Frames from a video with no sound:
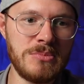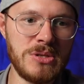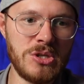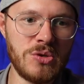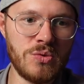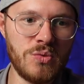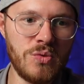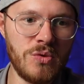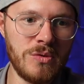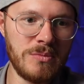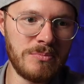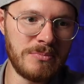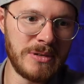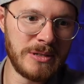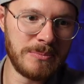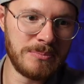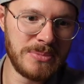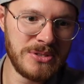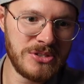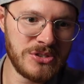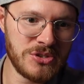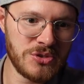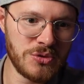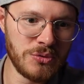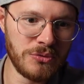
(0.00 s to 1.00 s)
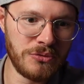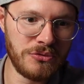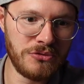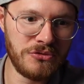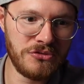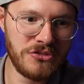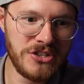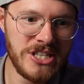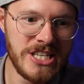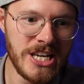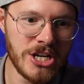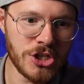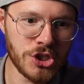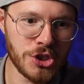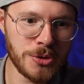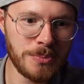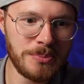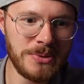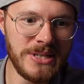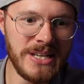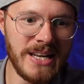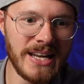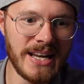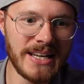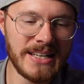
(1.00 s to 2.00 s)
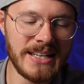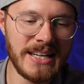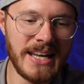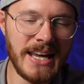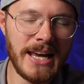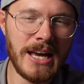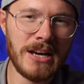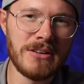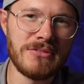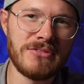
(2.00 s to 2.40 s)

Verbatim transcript: Minuten mit bis zu vier Spielern